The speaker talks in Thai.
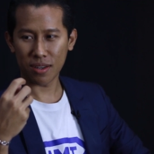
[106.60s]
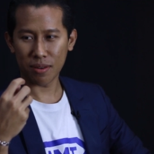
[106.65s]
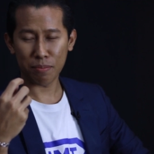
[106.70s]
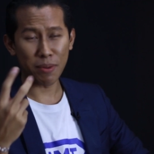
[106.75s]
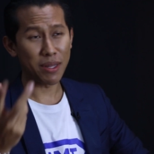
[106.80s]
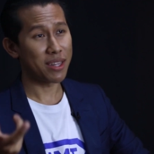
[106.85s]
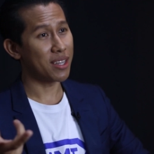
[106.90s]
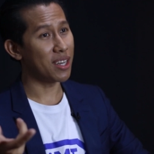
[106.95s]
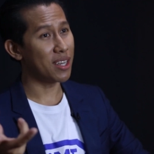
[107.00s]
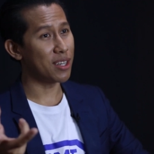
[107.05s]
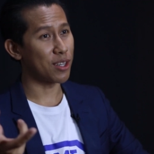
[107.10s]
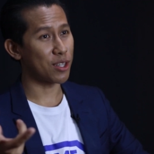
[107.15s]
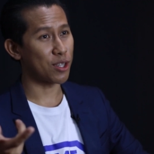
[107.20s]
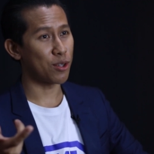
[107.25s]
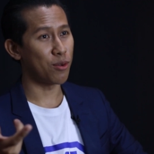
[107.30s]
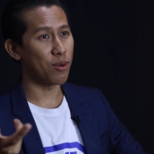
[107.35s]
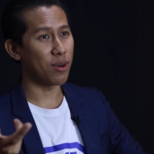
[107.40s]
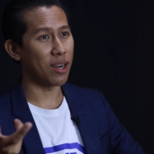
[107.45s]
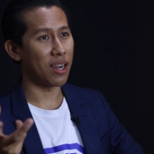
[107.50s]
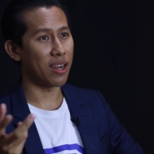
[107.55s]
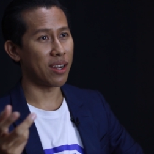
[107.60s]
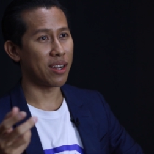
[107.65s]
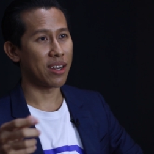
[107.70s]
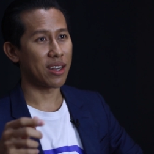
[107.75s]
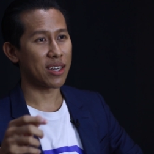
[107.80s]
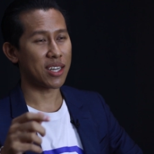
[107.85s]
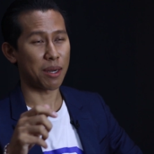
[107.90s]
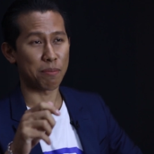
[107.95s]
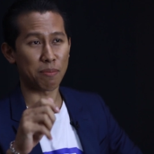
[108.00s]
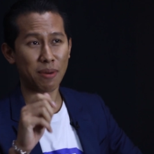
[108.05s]
ปรินเตอร์หนึ่งตัว
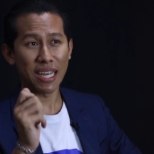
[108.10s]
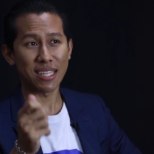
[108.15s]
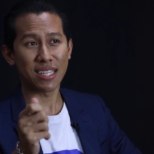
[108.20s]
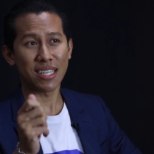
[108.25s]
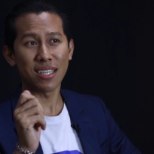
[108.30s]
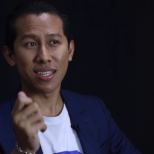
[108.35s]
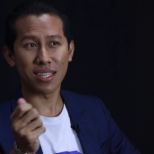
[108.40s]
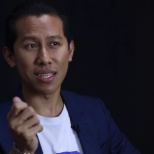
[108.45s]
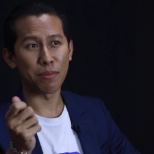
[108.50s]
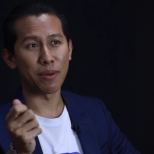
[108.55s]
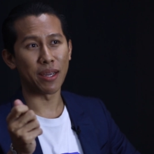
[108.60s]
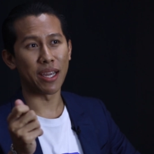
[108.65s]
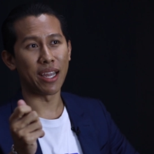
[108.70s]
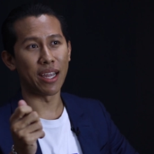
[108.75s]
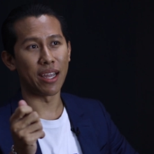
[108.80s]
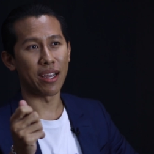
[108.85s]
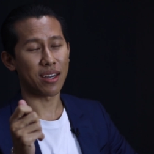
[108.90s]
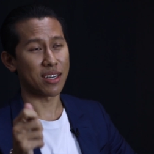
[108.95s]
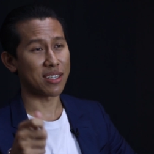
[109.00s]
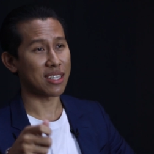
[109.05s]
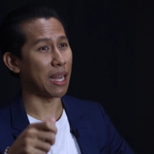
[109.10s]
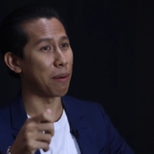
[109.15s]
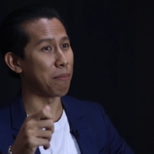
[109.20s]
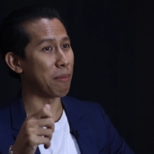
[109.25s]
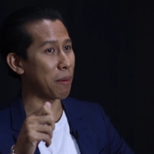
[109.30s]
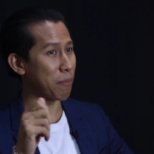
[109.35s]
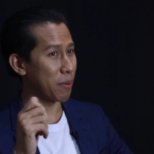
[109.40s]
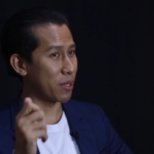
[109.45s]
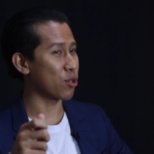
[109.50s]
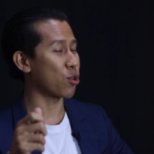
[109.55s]
กับไลเซนส์ CPA ก็สา
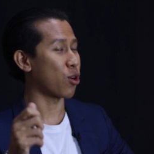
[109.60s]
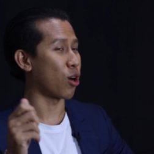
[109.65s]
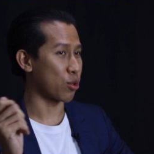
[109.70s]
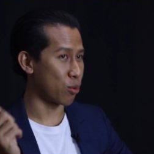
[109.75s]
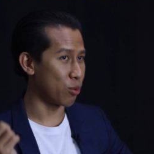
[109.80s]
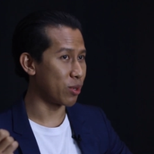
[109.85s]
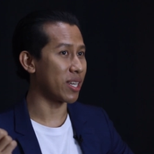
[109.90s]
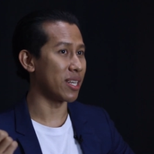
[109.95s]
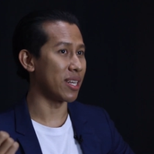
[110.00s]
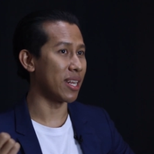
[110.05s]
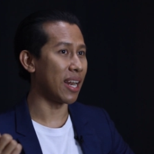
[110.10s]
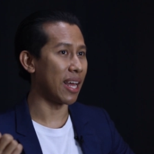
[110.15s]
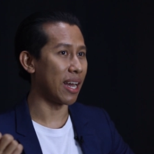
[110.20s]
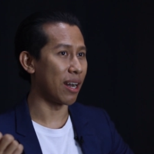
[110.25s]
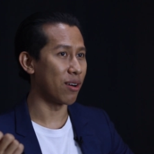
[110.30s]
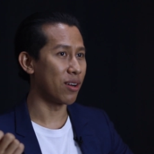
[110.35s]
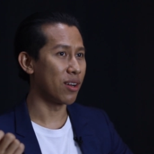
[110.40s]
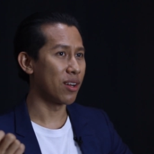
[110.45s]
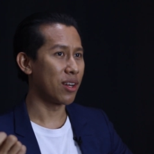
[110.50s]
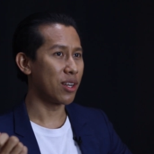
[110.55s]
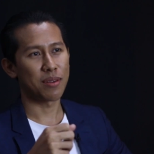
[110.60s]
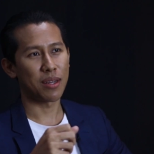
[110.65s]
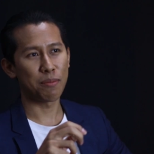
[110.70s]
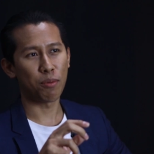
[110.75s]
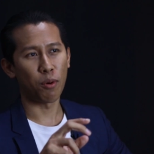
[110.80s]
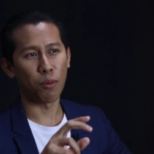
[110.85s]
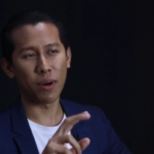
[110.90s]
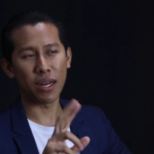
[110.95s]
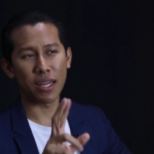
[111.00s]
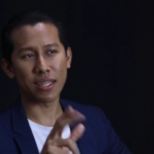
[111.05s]
มารถเป็นเจ้าของธุรกิจได้แล้วทั้น
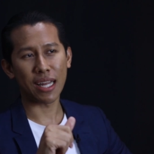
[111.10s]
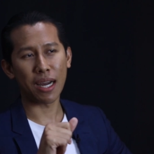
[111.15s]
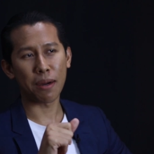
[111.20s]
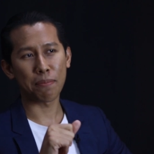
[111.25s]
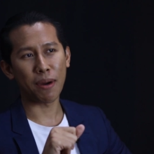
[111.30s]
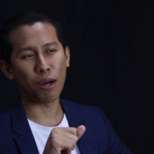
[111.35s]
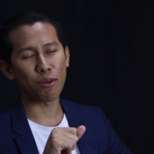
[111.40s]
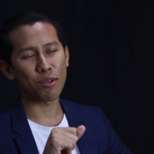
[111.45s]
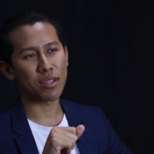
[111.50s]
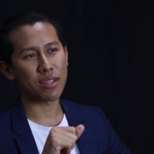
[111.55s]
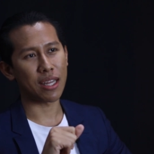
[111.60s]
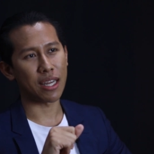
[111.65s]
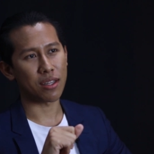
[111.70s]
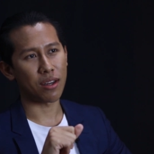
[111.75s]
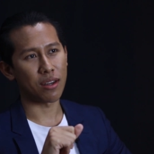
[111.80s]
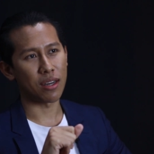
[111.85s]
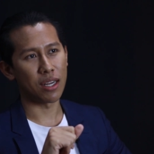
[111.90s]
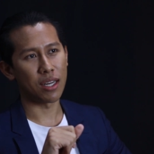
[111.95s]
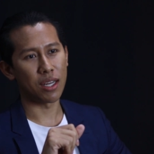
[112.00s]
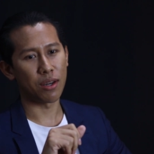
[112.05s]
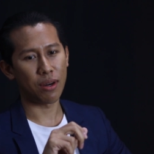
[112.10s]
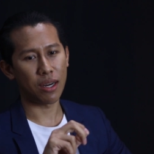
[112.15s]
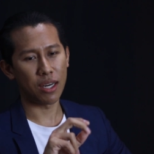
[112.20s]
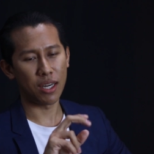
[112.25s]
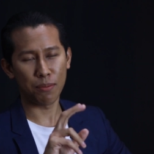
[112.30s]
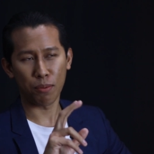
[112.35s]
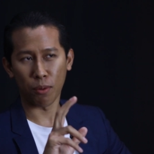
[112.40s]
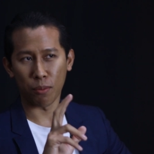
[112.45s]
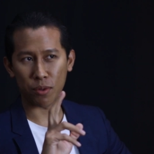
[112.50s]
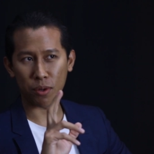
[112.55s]
ผมก็เลยตั้งเป้าตั้งแต่ตอนนั้นเลยว่า
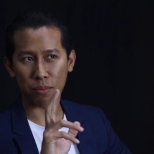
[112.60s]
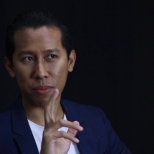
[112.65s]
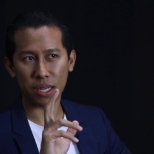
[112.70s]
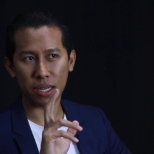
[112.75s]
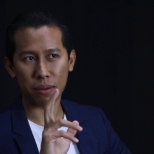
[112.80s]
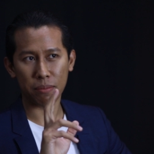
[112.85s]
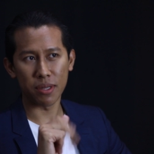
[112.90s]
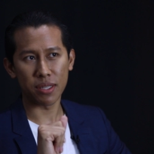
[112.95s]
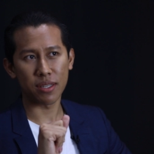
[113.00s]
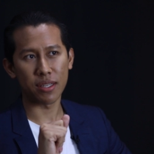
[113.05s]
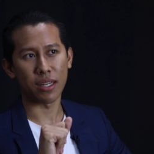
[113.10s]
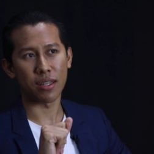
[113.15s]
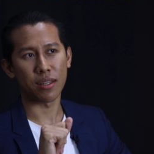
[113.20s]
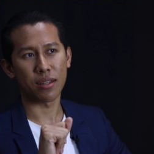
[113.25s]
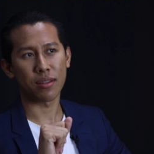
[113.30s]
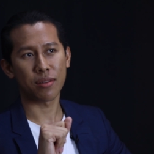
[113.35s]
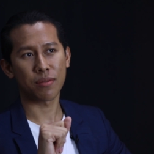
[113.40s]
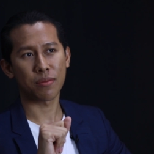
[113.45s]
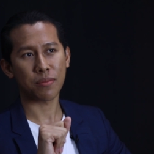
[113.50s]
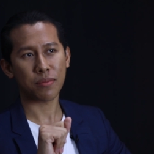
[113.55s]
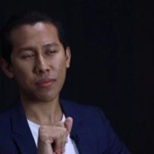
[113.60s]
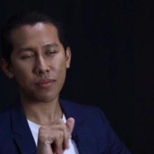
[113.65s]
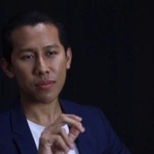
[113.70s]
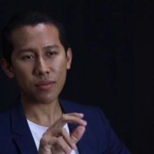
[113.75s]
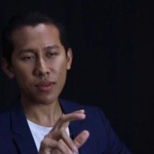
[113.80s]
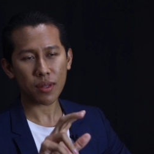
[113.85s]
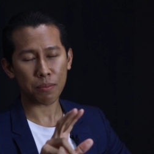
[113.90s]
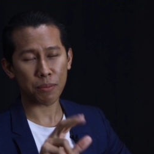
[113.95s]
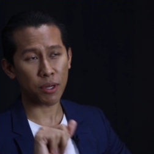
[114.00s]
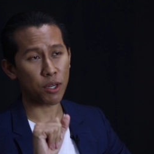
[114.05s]
เอ้ย ผมต้องมีบิสเนส
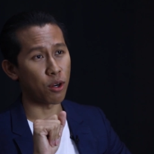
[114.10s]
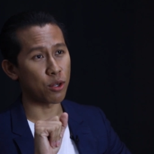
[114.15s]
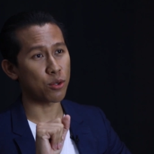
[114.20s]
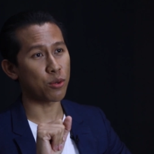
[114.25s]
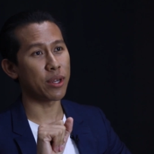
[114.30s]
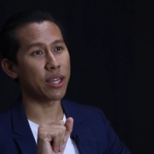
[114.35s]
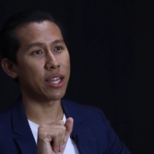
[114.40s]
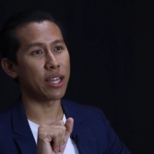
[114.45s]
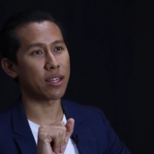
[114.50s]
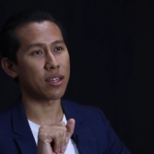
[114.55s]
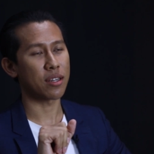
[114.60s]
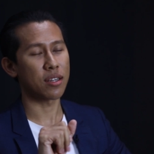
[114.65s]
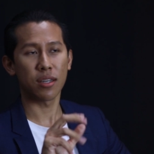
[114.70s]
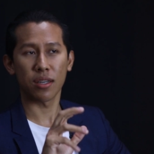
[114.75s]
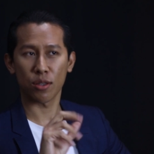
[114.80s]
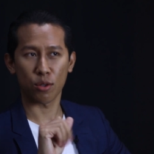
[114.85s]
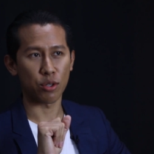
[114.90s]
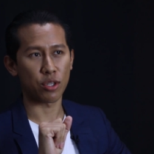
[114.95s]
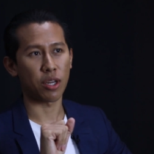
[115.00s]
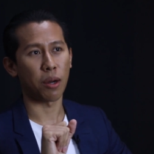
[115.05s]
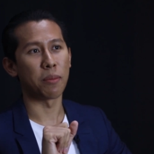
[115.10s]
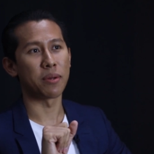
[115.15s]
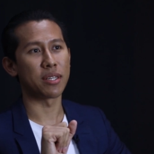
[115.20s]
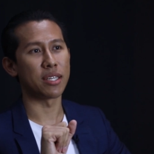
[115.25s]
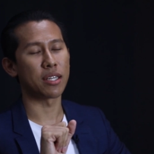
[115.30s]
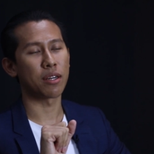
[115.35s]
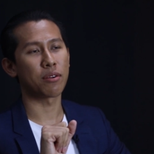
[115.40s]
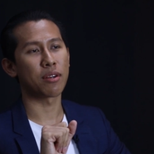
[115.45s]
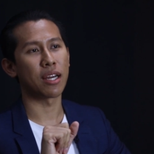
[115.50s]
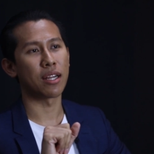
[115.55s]
เป็นของตัวเอง ก็คือตรวจสอบบัญ
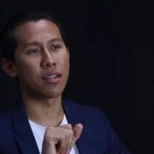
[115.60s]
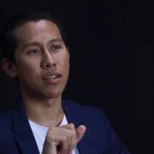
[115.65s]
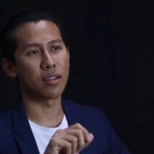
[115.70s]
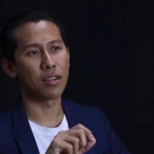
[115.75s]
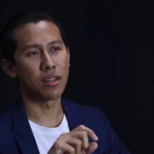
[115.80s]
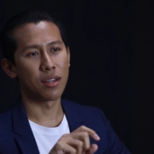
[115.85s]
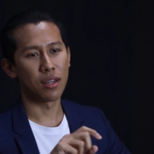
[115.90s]
ชีเท่านั้น